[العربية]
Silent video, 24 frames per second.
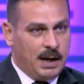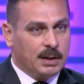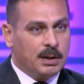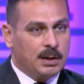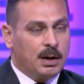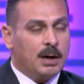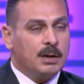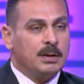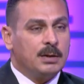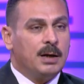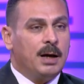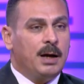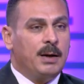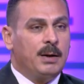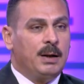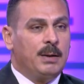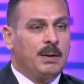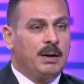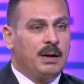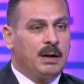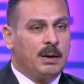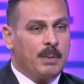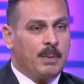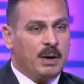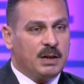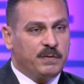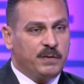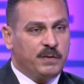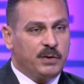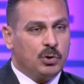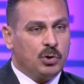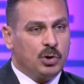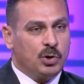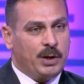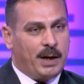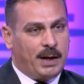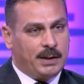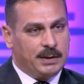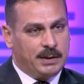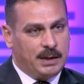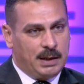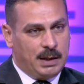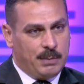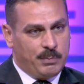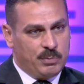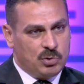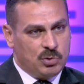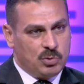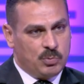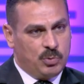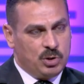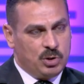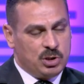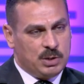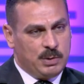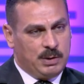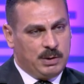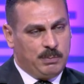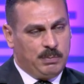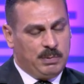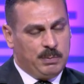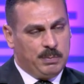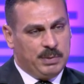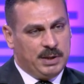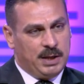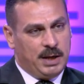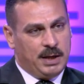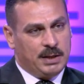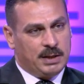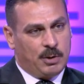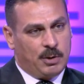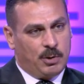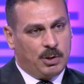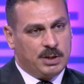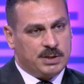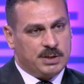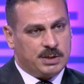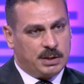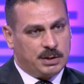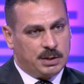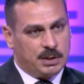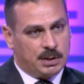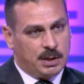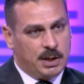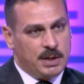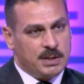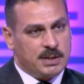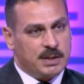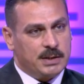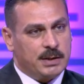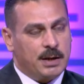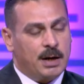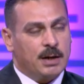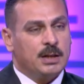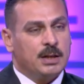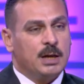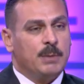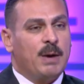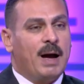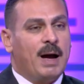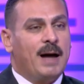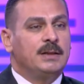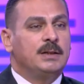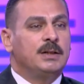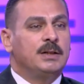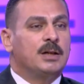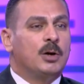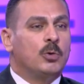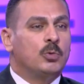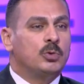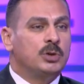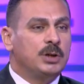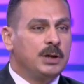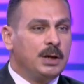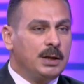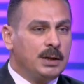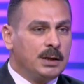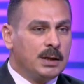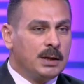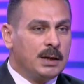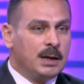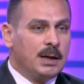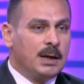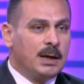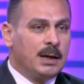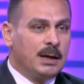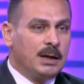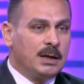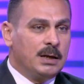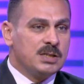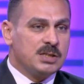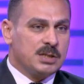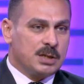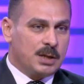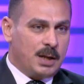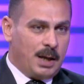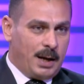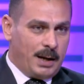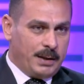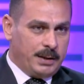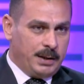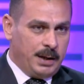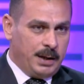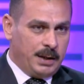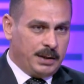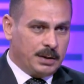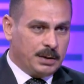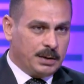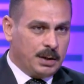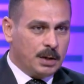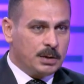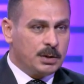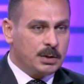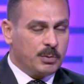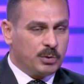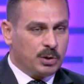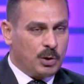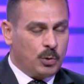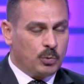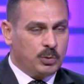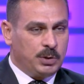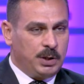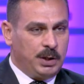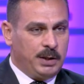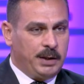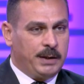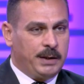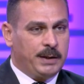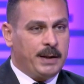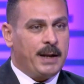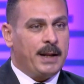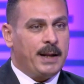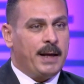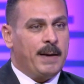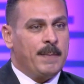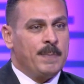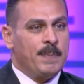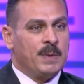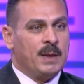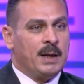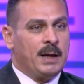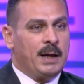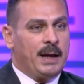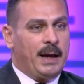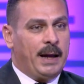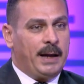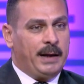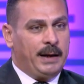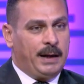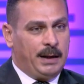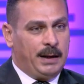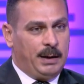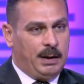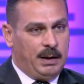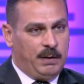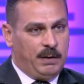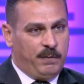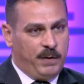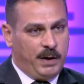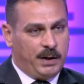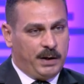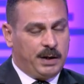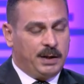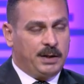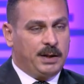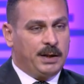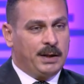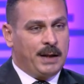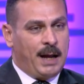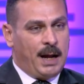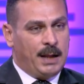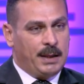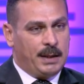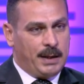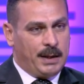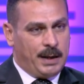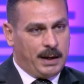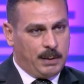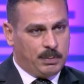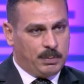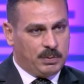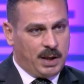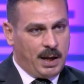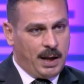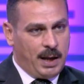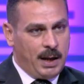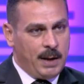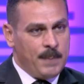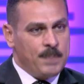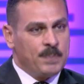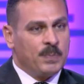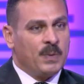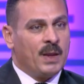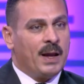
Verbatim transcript: النهارده اللي بقت فيه رؤيه عندنا منذ من بدايه تولي سياده الرئيس النهارده يبقى عندي توطين للصناعه ديت النهارده التوطين ان انا فكره النقل اللي انا جبتها